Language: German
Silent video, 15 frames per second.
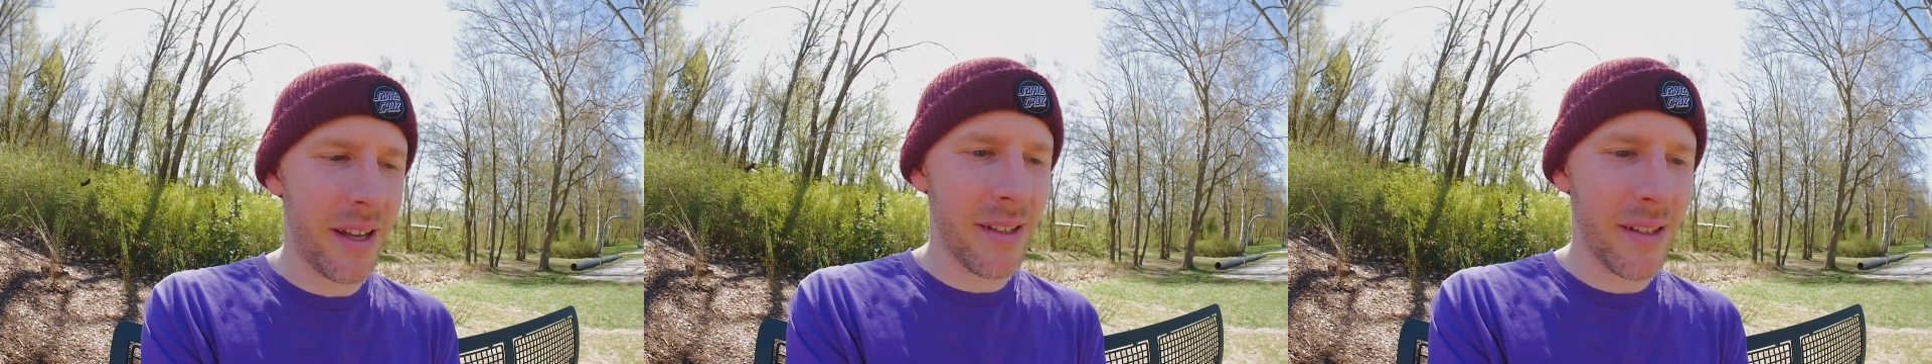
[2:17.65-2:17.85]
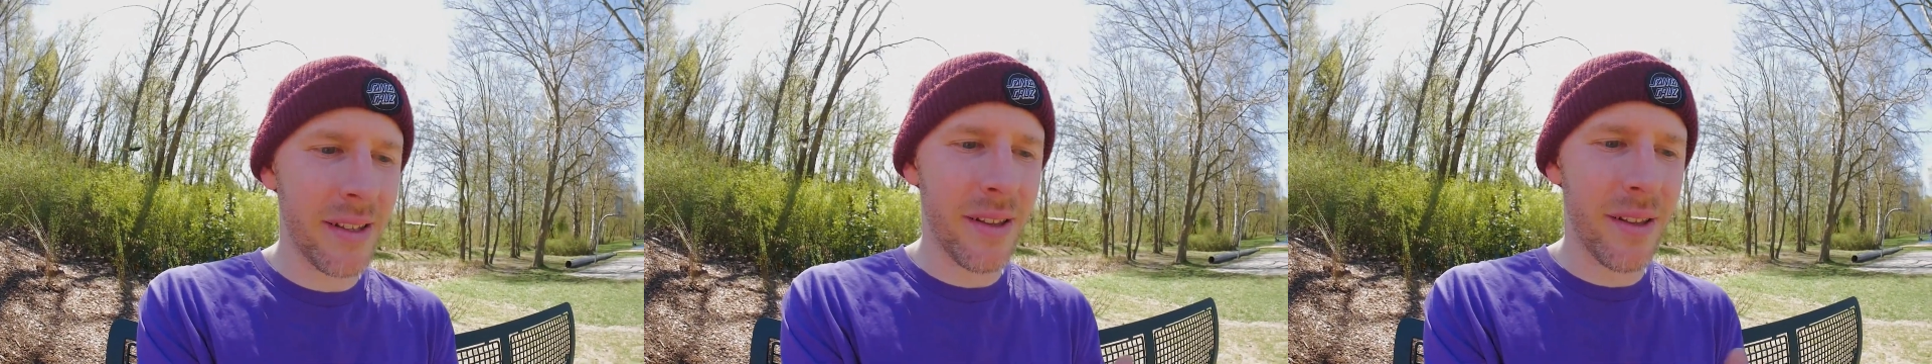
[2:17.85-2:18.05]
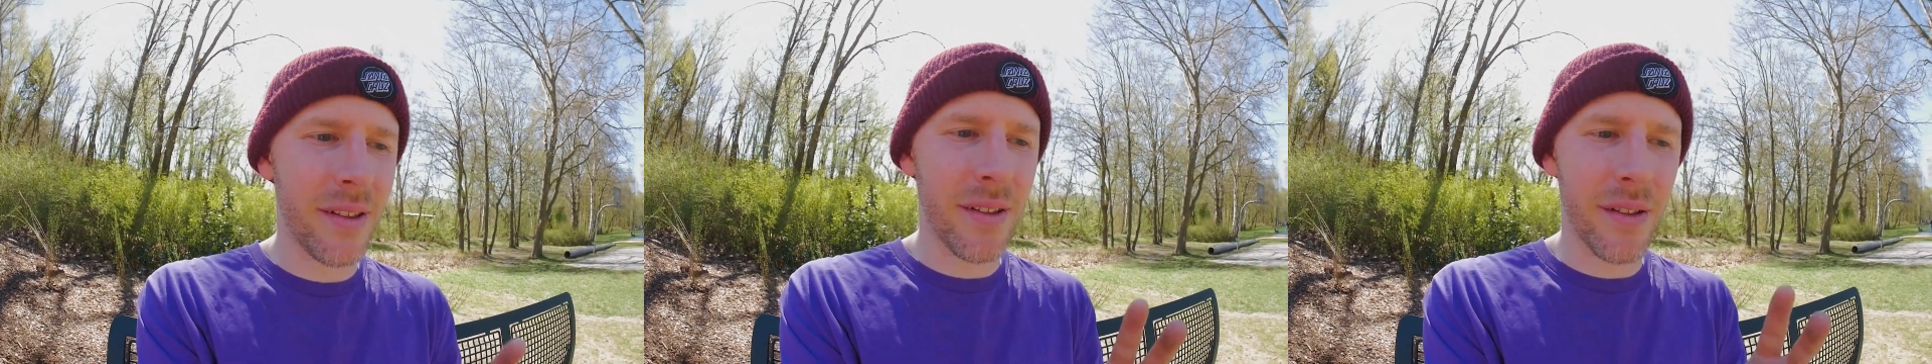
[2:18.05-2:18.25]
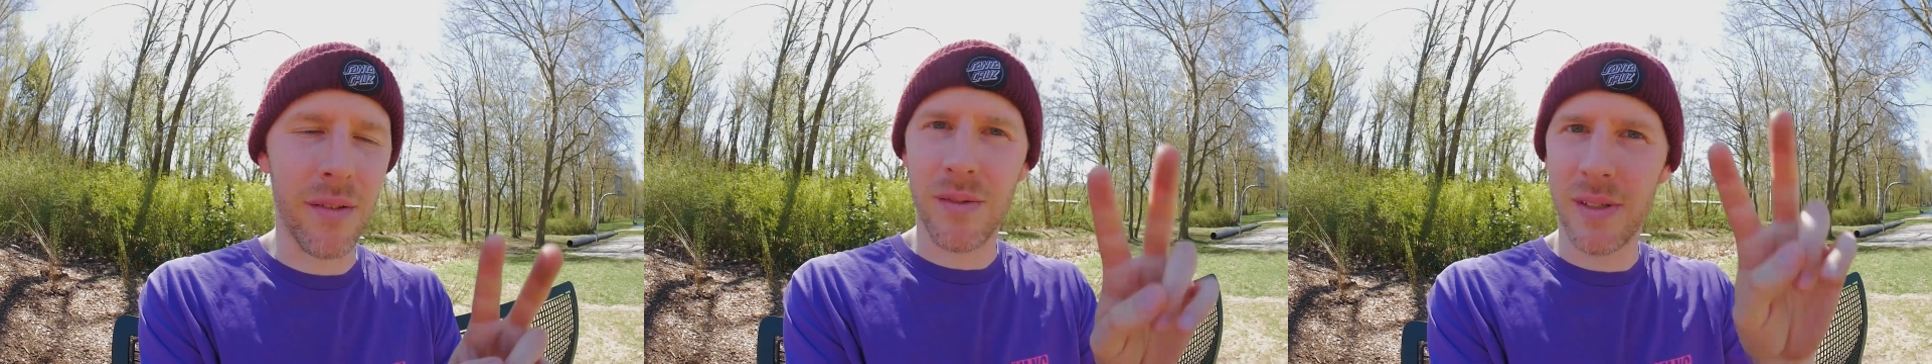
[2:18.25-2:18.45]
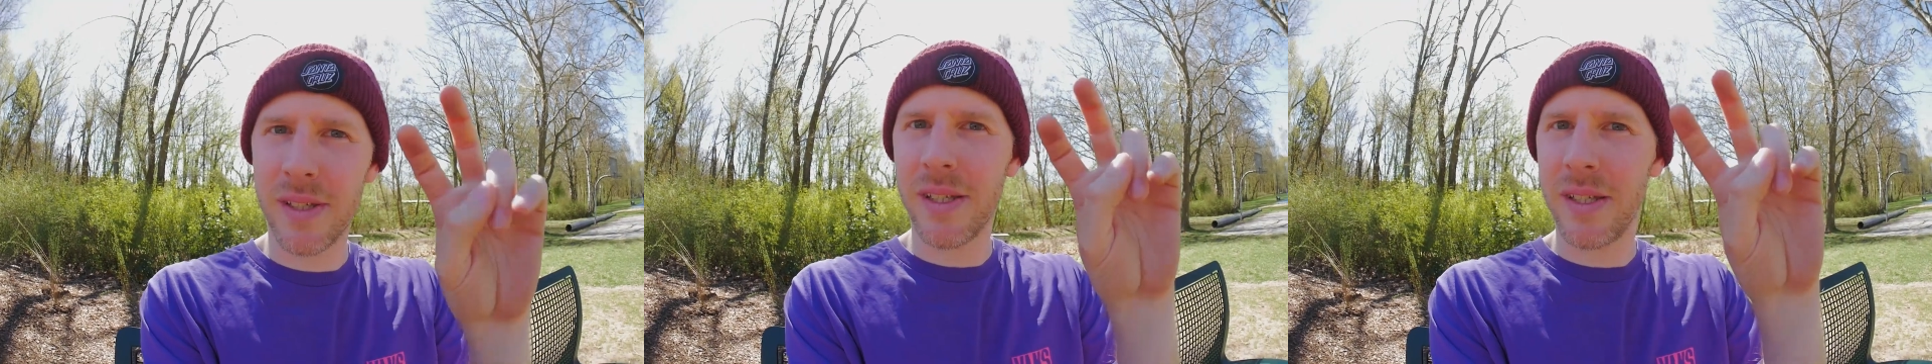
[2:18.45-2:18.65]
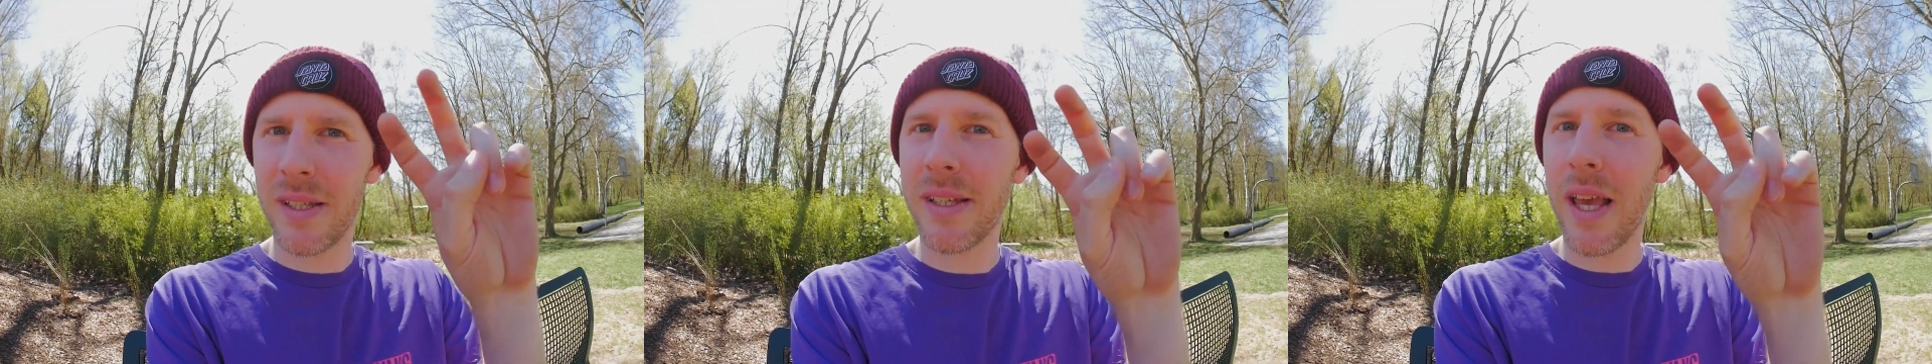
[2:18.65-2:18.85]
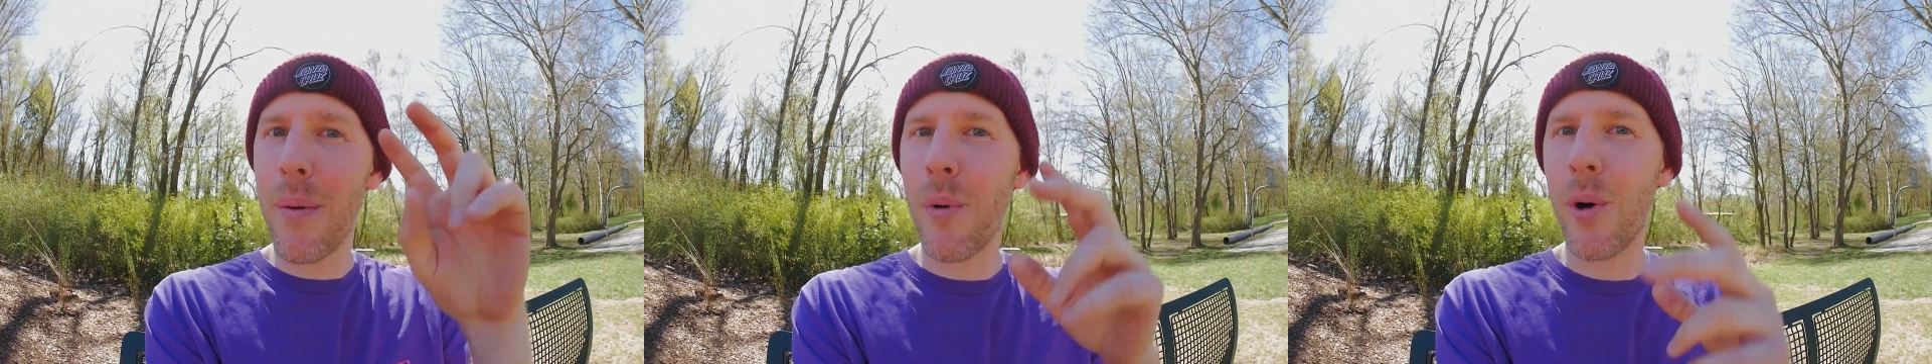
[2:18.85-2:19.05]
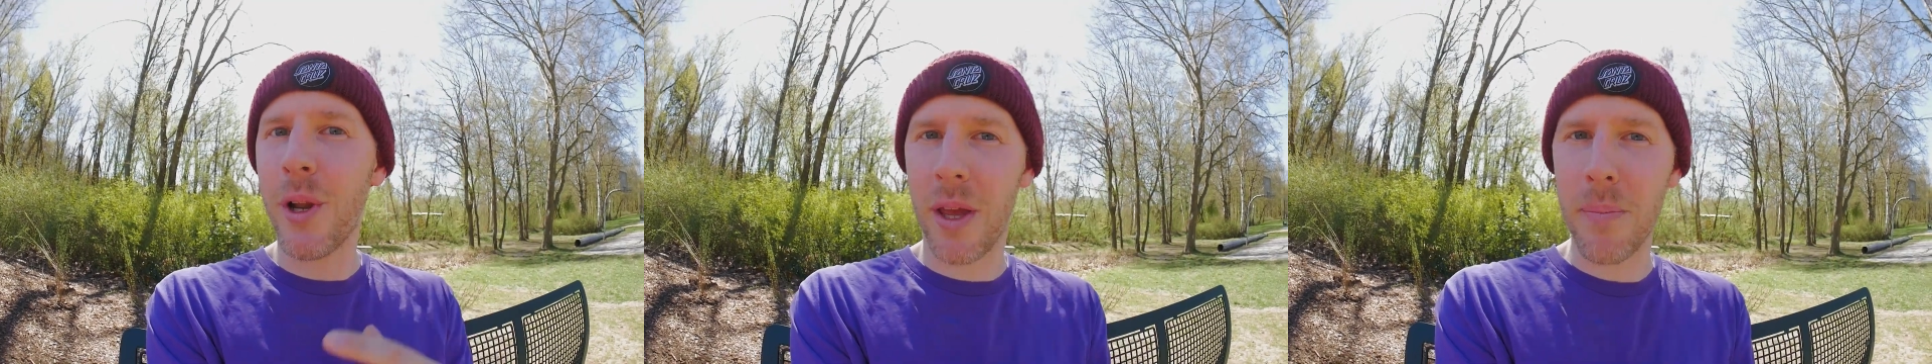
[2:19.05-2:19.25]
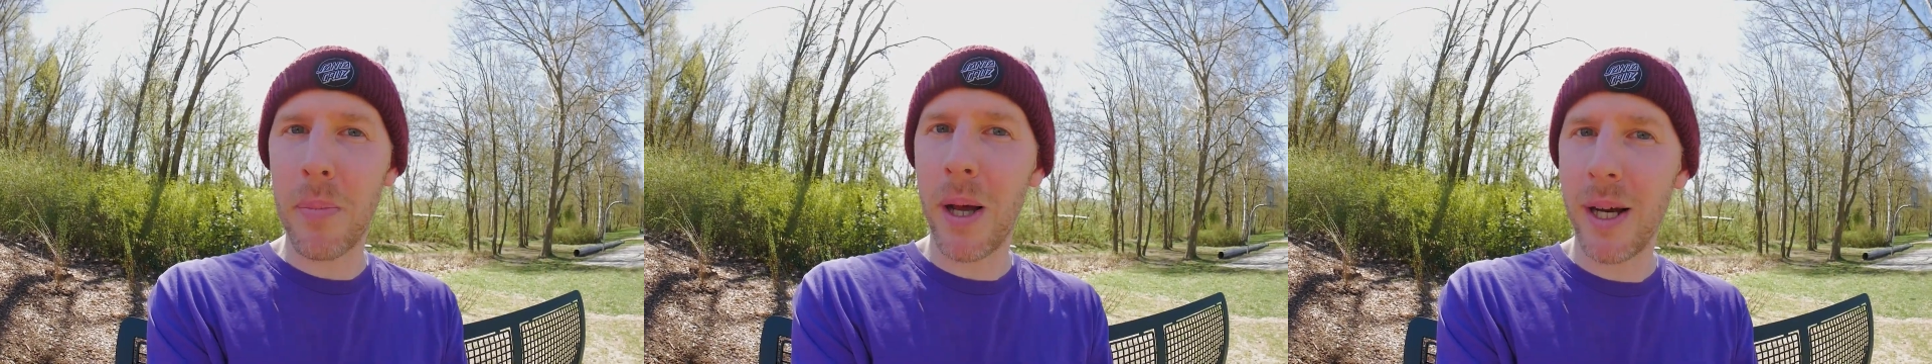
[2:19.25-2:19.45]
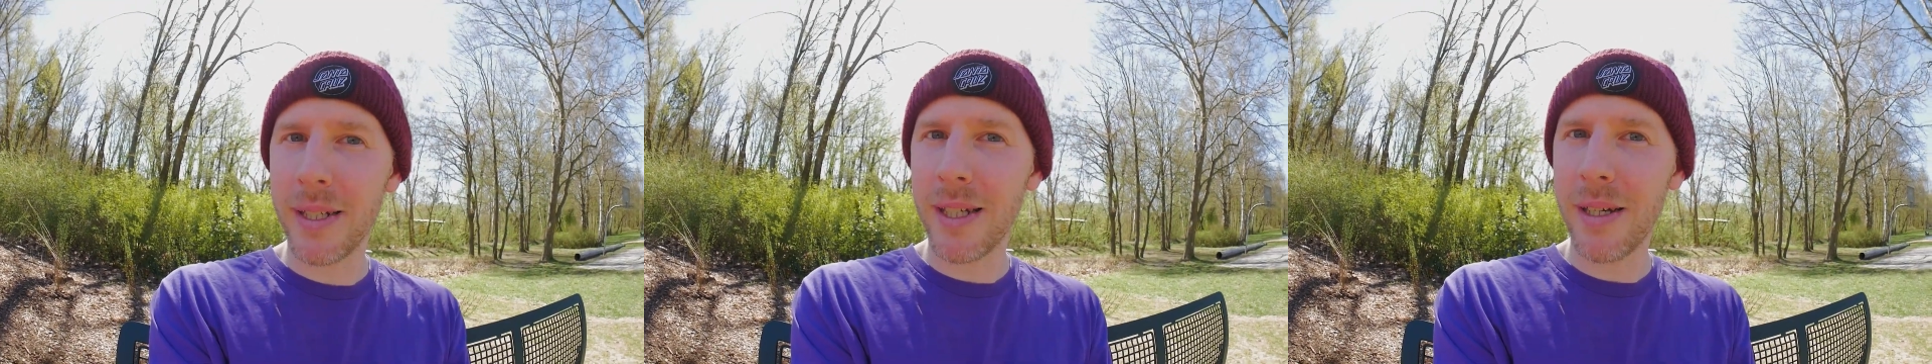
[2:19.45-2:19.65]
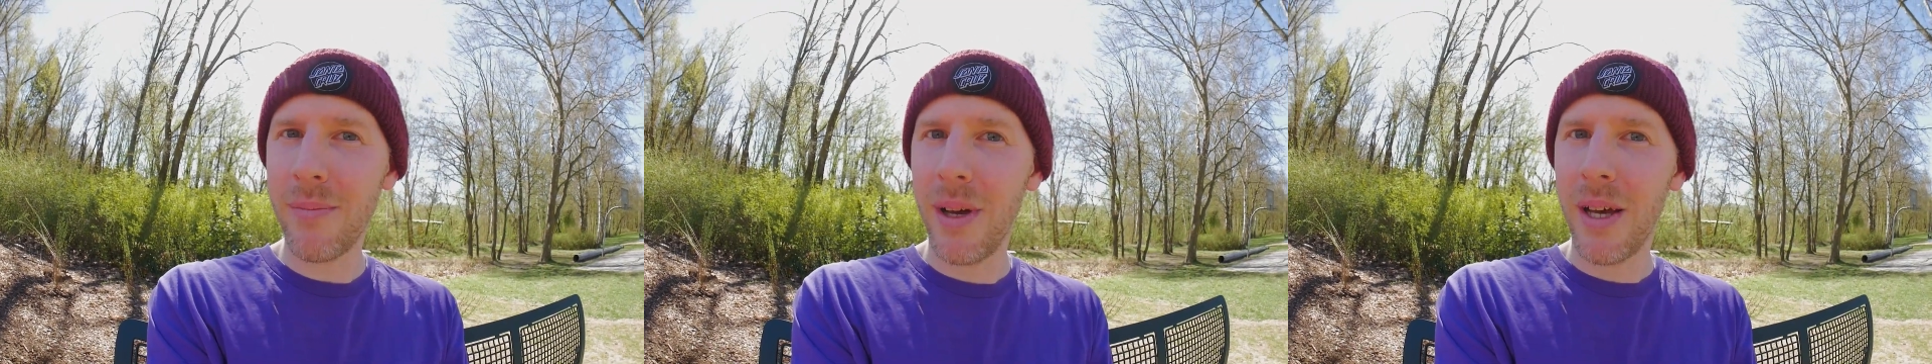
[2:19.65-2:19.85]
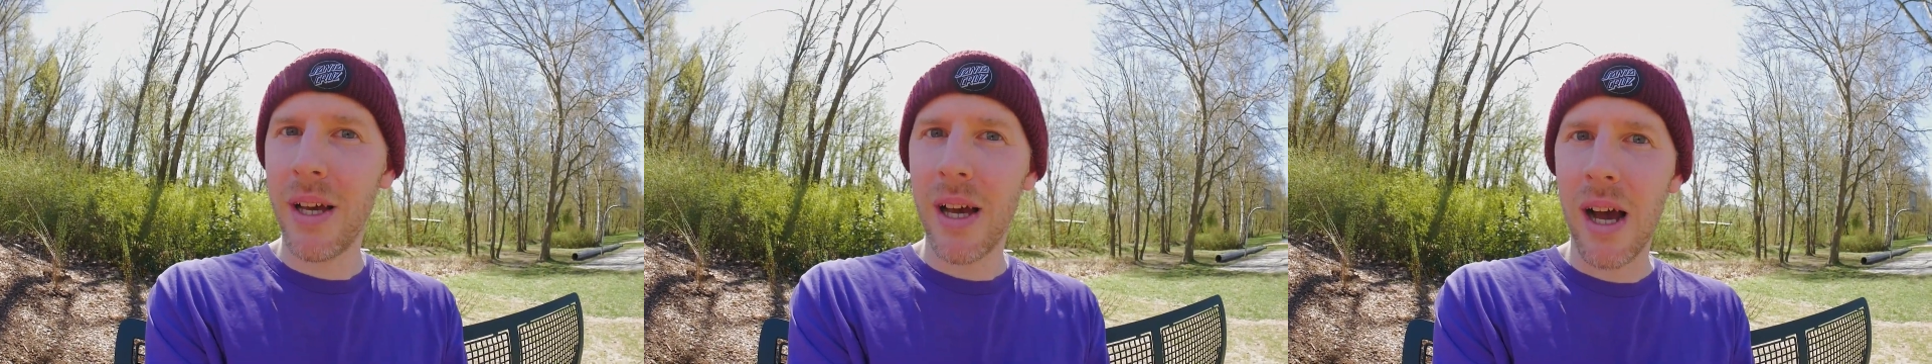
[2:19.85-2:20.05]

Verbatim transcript: einen Skateboarder geplant haben,